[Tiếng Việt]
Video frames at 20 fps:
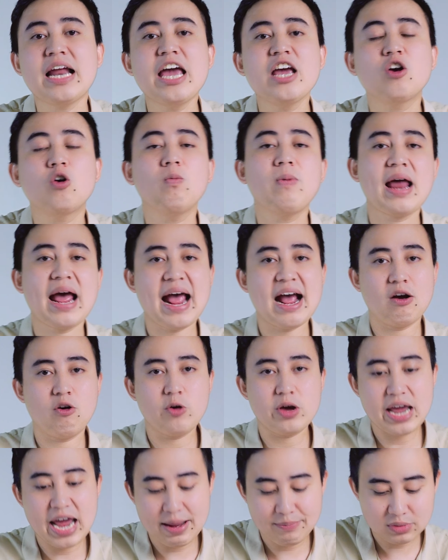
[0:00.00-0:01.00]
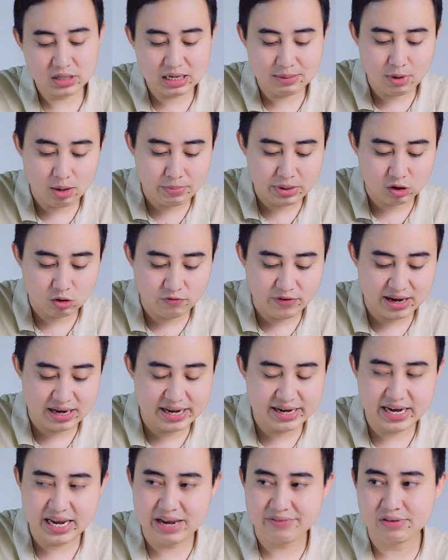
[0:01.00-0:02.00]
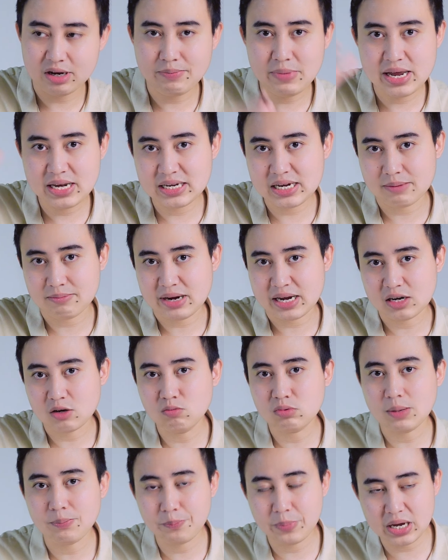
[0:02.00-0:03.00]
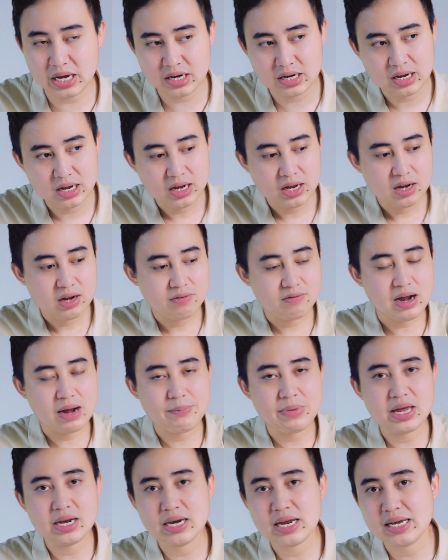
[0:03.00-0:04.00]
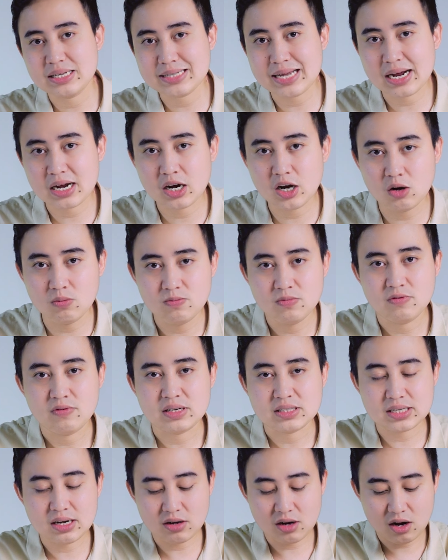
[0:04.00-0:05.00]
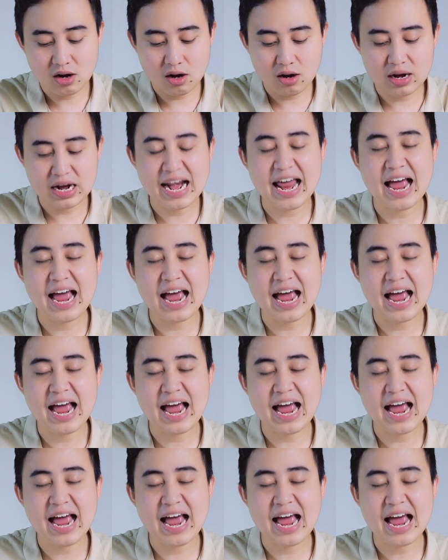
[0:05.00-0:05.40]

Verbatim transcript: Đây cũng là hàng OEM, tức là bọn mình cũng phải liên hệ với bên nhà máy cung cấp pin và bên à, gia công và sau đó họ